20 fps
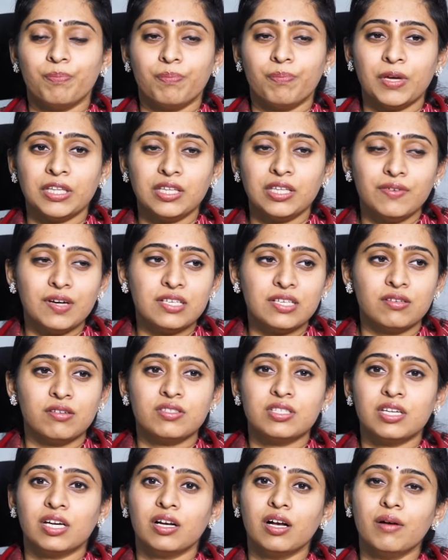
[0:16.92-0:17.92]
పెద్ద వయసు
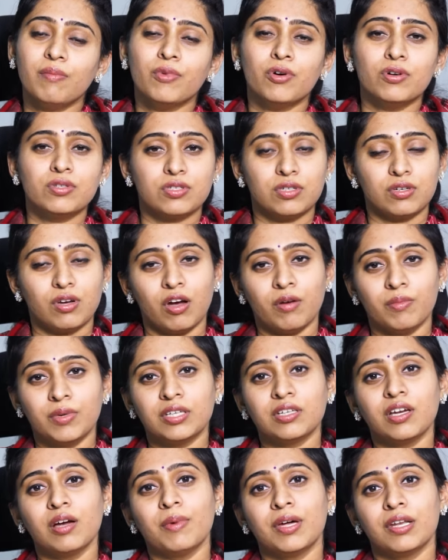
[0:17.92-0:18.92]
వచ్చాక మోస్ట్
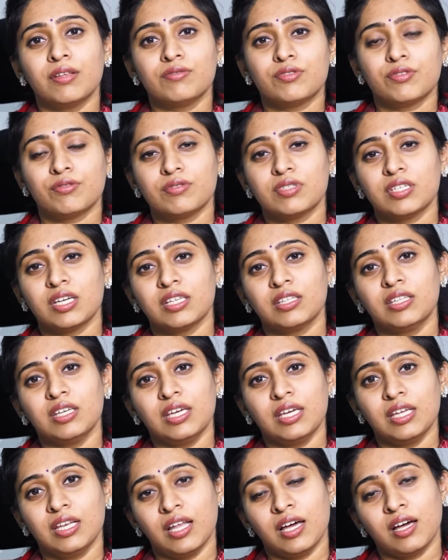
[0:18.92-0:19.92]
కామన్గా మనం చూసేది
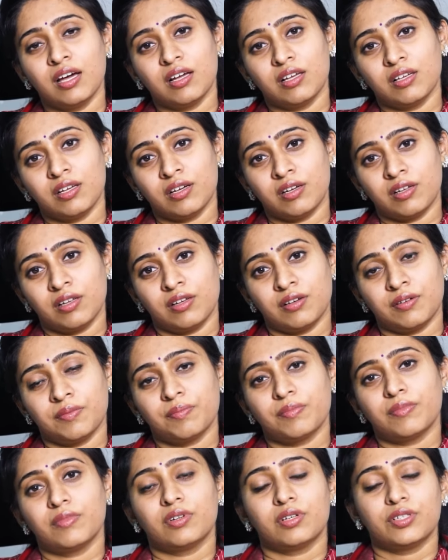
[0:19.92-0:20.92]
ఇలా
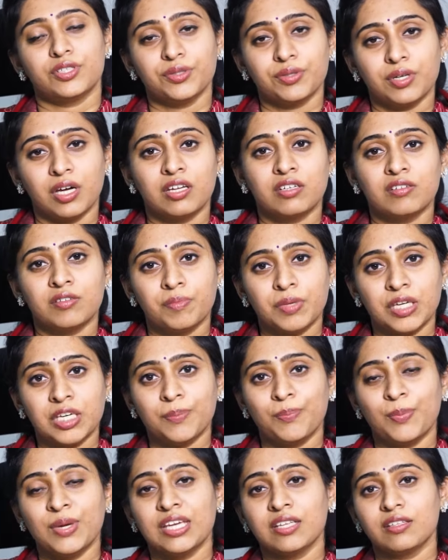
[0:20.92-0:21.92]
షుగర్
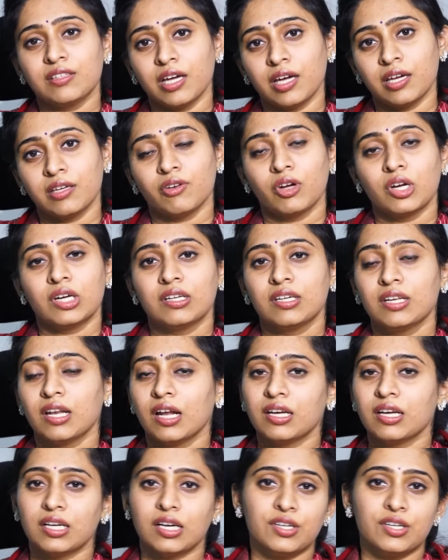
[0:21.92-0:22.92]
బీపీ థైరాయిడ్
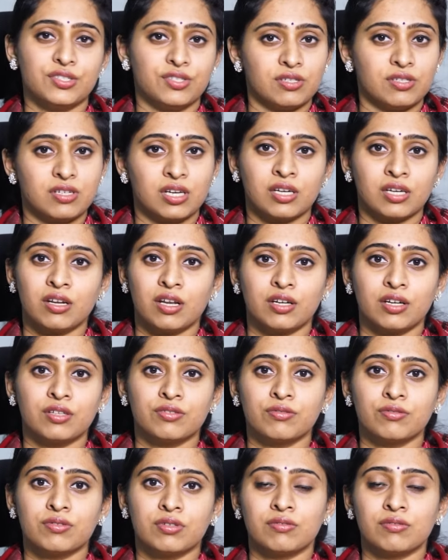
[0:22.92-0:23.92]
ఇలాంటి కండిషన్స్ రెగ్యులర్గా
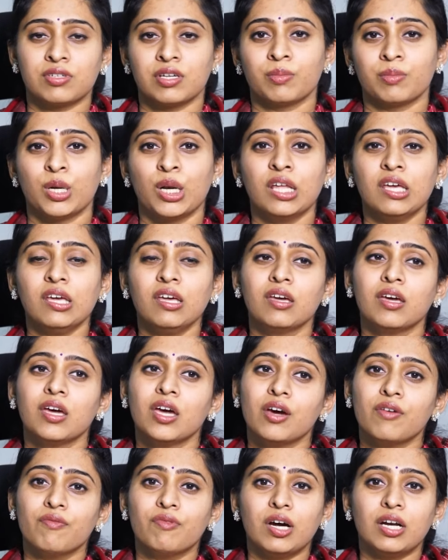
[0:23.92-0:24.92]
చూస్తుంటామండి
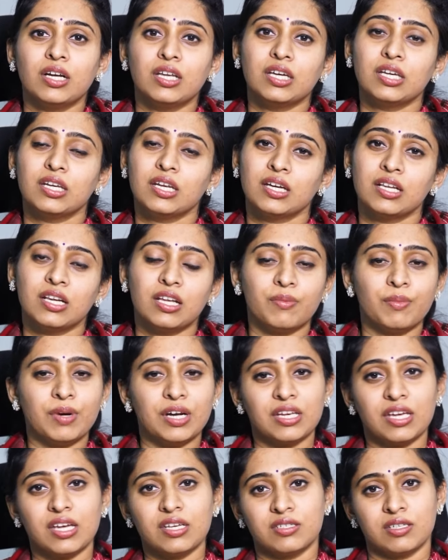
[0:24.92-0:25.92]
వాటికి రెగ్యులర్
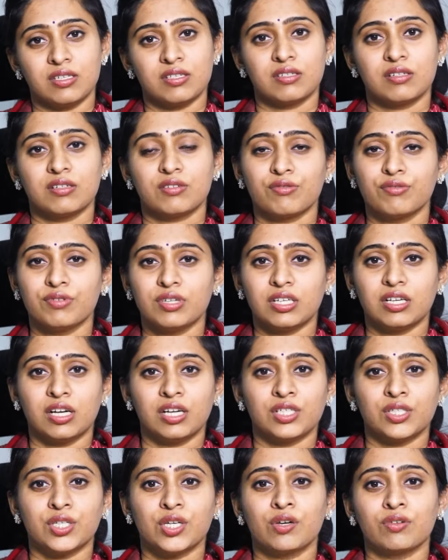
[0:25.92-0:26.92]
మెడికేషన్స్ తీసుకుంటే
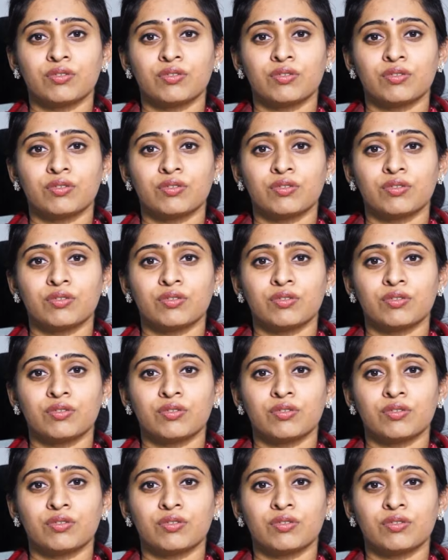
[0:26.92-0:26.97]
కంట్రోల్